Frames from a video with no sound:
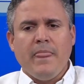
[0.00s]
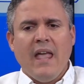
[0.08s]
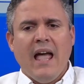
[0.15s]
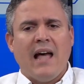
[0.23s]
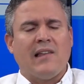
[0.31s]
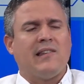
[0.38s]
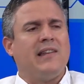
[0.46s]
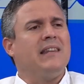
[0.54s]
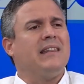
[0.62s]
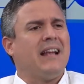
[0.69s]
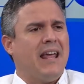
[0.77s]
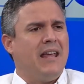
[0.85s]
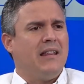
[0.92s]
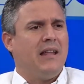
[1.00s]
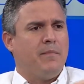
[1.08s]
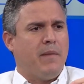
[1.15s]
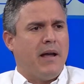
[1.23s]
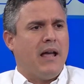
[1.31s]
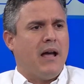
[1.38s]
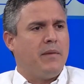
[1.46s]
a Sea Trade en
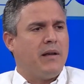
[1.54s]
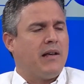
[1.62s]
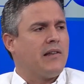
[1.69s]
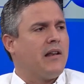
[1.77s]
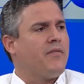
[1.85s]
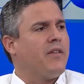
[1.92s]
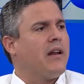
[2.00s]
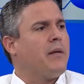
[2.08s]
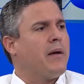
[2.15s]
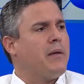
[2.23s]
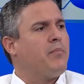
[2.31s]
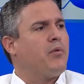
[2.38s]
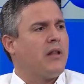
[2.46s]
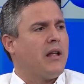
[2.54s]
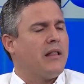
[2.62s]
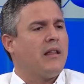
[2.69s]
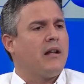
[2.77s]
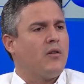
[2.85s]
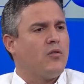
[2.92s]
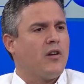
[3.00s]
Miami, que es la feria más importante
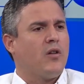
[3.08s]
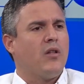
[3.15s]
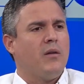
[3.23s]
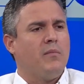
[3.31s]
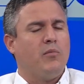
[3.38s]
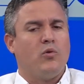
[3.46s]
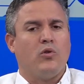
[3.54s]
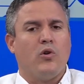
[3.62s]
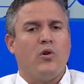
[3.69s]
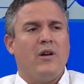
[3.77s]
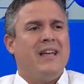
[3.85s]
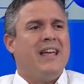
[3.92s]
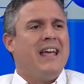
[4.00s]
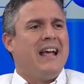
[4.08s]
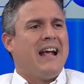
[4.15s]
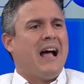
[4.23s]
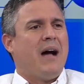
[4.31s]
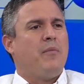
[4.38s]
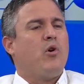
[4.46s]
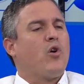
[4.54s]
de cruceros del mundo,
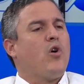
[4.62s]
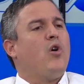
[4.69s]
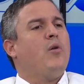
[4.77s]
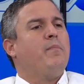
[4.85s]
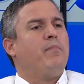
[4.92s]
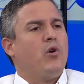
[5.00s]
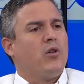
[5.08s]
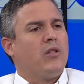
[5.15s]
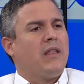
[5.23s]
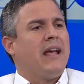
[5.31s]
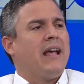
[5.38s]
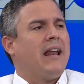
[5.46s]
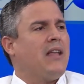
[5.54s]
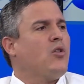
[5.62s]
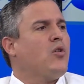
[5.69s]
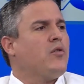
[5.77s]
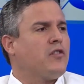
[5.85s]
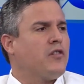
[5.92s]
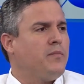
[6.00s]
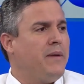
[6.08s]
Cabo Rojo Port en el año
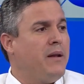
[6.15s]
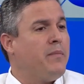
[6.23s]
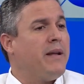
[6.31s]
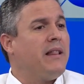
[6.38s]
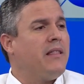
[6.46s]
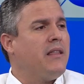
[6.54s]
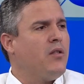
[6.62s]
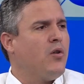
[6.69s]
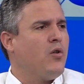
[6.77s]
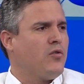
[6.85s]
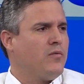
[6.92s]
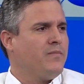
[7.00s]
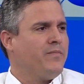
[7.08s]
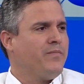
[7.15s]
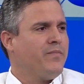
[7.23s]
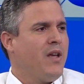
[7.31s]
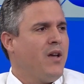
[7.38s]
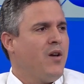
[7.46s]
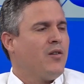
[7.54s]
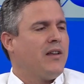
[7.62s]
2022.
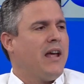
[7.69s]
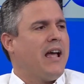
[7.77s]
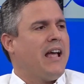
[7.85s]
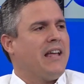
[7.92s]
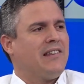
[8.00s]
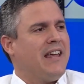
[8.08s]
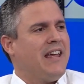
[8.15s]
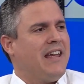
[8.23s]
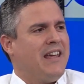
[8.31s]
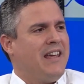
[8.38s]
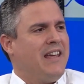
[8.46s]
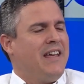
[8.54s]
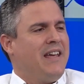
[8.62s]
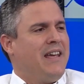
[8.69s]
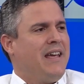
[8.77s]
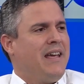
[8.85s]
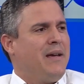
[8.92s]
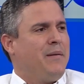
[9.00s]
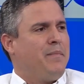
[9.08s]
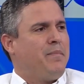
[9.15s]
O sea, hace
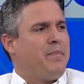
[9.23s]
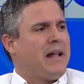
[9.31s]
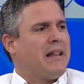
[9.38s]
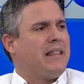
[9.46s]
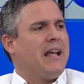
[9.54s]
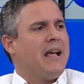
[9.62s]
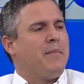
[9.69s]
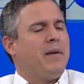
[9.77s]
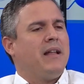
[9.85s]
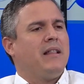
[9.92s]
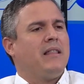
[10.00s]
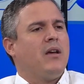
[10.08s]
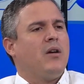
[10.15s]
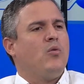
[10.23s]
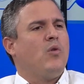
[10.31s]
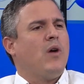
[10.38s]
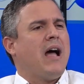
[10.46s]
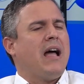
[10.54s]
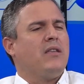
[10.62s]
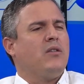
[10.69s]
eh, prácticamente un
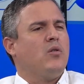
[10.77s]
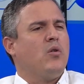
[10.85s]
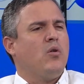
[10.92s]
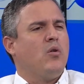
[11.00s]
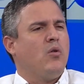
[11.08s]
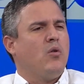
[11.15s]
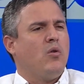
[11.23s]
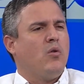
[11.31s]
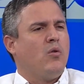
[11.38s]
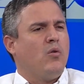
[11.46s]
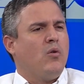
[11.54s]
año